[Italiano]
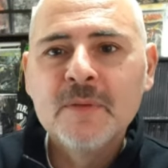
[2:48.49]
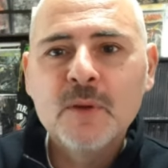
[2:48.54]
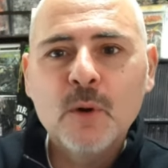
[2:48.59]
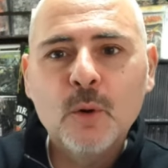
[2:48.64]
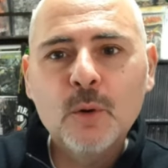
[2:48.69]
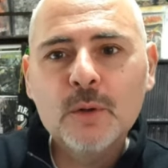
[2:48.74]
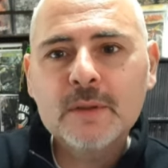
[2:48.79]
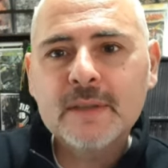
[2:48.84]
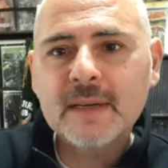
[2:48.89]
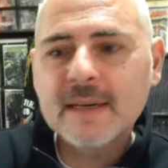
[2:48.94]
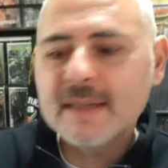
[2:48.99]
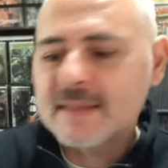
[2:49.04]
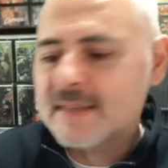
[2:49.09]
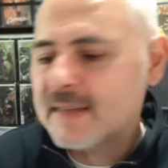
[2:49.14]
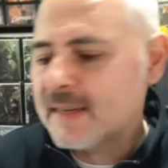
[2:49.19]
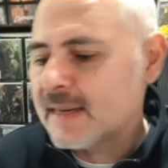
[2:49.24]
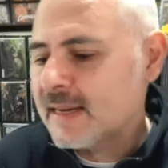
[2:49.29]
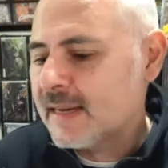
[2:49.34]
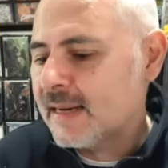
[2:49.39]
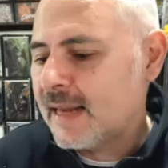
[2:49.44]
Oltre le
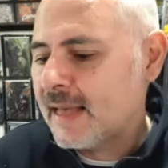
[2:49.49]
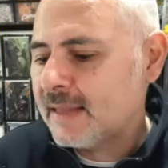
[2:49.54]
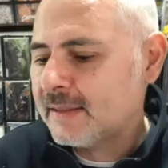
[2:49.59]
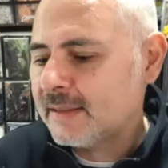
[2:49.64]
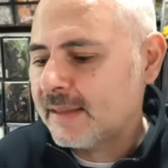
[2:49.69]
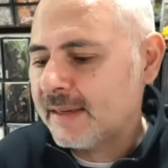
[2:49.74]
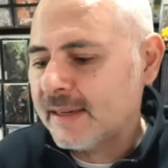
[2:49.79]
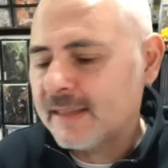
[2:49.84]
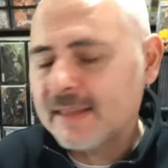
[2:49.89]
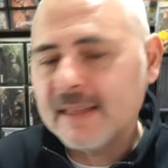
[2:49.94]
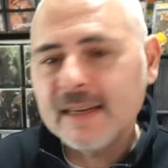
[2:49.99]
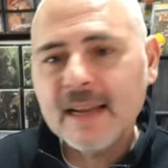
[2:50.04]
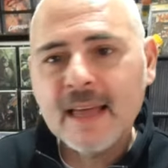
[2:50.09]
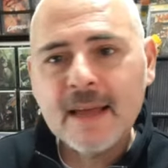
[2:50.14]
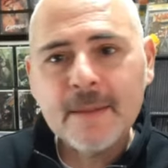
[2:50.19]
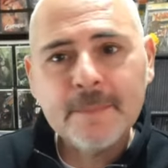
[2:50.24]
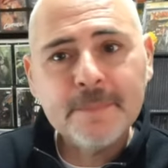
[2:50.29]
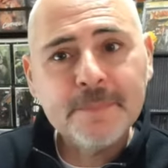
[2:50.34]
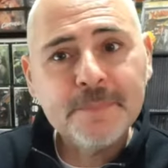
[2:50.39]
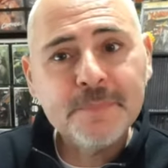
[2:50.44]
seghe elettriche
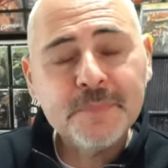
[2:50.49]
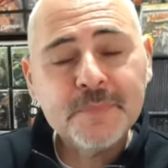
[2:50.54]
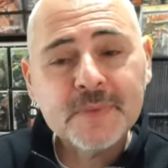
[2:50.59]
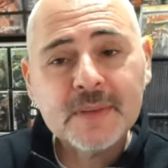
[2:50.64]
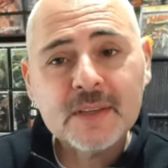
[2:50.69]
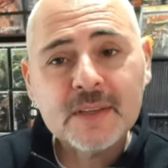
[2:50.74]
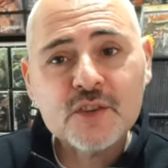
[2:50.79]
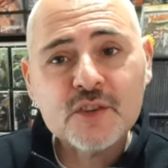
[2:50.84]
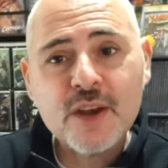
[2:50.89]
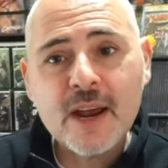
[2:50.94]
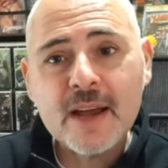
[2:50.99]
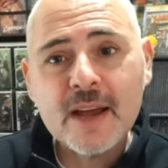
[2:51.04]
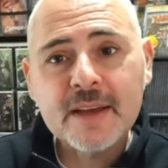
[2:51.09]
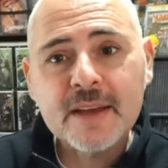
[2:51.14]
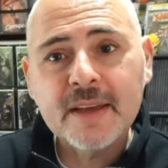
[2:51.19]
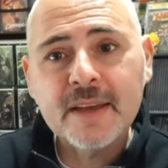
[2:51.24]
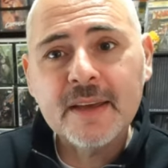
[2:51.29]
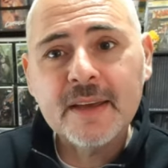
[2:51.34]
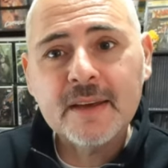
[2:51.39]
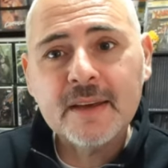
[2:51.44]
dell'A c'è
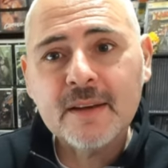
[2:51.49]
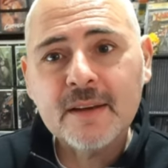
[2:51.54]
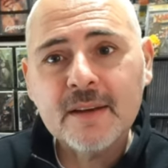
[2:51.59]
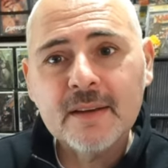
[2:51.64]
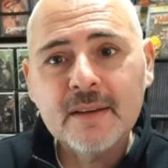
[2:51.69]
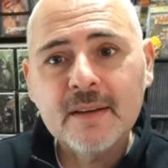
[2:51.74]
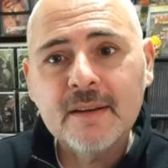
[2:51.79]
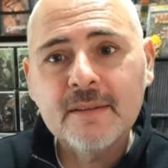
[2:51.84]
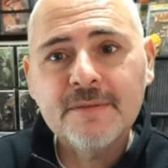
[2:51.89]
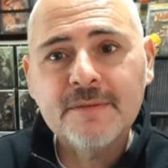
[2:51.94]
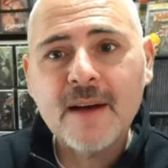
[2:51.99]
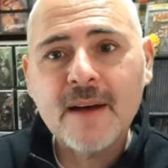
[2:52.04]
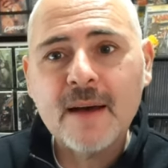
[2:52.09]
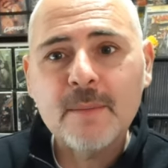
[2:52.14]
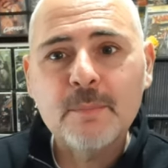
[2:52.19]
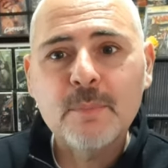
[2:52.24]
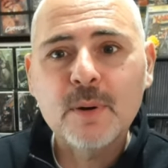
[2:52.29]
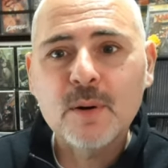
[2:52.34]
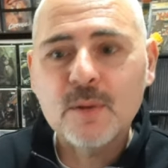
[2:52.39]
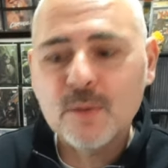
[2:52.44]
anche il
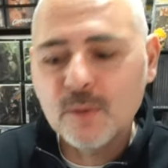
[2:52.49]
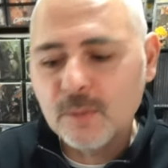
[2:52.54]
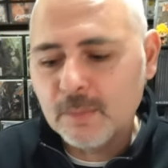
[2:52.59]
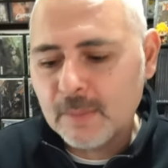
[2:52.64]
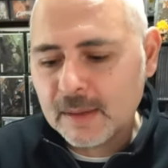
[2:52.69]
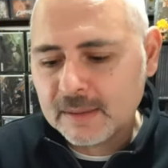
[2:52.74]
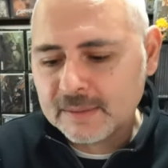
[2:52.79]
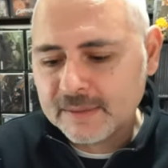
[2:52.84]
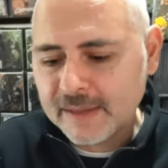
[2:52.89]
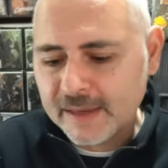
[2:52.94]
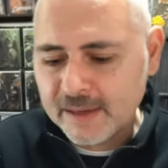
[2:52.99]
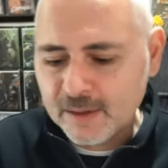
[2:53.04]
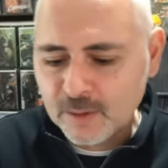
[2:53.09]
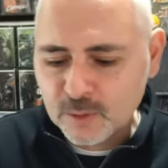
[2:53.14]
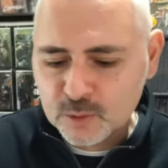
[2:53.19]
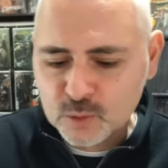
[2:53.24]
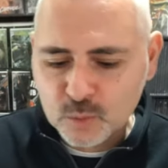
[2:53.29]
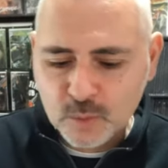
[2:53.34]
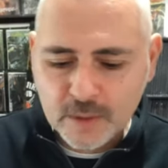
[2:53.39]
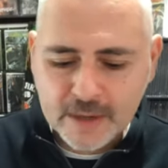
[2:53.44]
fabbro col
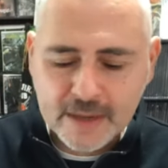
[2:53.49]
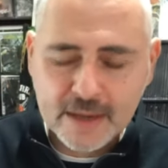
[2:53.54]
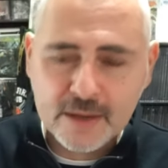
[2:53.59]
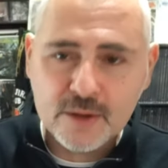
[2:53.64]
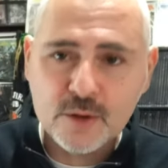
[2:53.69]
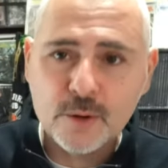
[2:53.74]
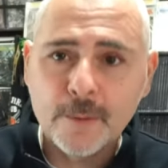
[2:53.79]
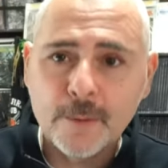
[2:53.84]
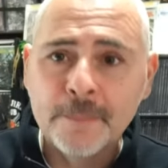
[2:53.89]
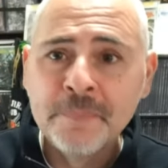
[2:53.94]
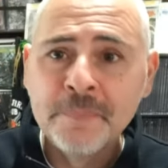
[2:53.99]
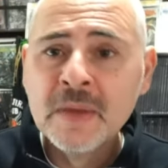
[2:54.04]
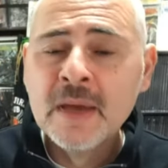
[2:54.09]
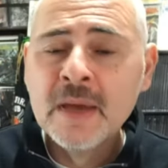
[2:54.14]
martello sul legno.